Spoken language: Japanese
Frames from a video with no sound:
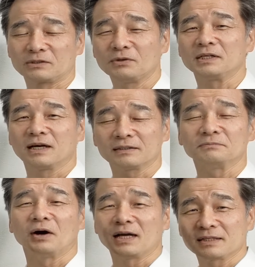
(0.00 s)
とにかく
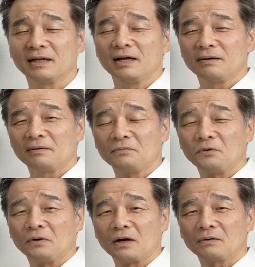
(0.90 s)
もうあ
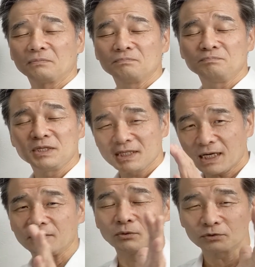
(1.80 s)
もう
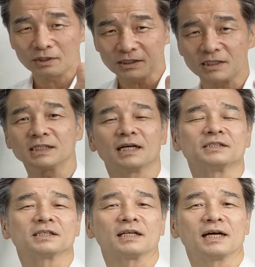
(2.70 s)
短い本当に1時間
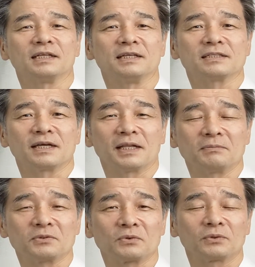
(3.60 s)
しかないですけれど
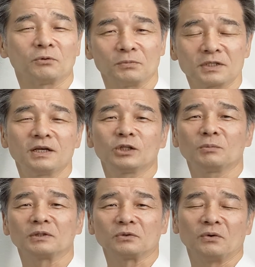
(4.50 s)
もそこで思いっきり
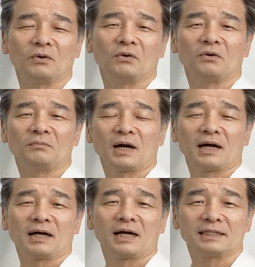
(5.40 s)
トマトを、
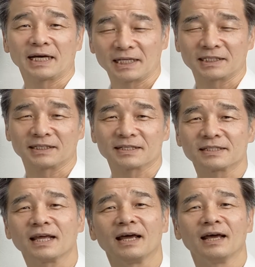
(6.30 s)
ま投げてです
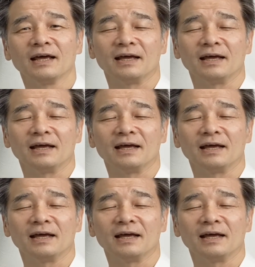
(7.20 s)
ね、